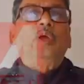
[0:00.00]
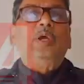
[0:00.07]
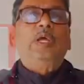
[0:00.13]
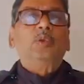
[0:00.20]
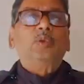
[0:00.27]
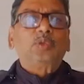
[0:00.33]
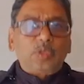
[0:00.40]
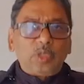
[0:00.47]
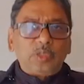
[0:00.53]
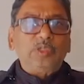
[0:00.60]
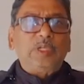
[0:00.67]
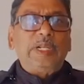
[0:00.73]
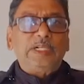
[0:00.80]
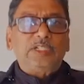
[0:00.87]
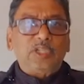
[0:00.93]
জলঙ্গের
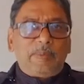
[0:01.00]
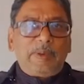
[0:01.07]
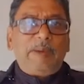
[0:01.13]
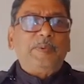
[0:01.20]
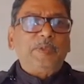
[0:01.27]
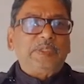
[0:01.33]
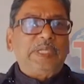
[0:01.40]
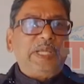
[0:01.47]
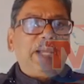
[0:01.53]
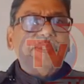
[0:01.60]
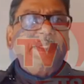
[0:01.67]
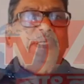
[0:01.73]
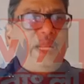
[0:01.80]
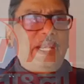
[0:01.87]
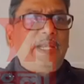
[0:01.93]
উত্তর জেলের
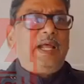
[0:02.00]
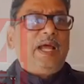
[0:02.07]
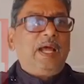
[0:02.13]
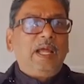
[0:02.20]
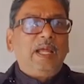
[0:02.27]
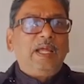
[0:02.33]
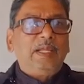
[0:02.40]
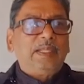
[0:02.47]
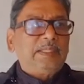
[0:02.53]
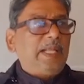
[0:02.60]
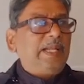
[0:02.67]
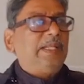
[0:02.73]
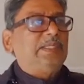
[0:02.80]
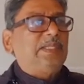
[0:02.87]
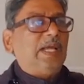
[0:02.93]
সভাপতি আমি জানি না
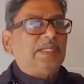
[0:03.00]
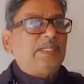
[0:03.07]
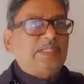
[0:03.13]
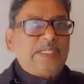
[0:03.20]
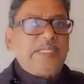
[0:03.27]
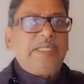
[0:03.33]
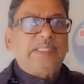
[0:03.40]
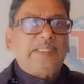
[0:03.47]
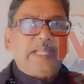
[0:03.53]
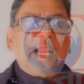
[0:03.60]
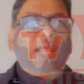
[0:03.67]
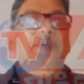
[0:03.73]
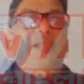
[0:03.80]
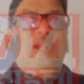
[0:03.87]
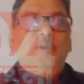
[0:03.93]
তার ইতিহাস কি
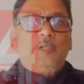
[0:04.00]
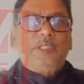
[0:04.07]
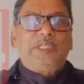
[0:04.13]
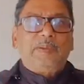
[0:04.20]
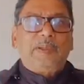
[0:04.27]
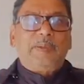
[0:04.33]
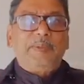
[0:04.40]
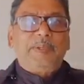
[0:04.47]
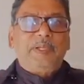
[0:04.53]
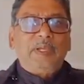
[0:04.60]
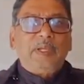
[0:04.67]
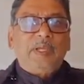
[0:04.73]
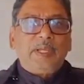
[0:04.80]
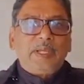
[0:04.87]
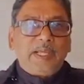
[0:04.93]
তারাই ভালো বলতে
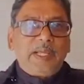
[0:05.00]
পারবে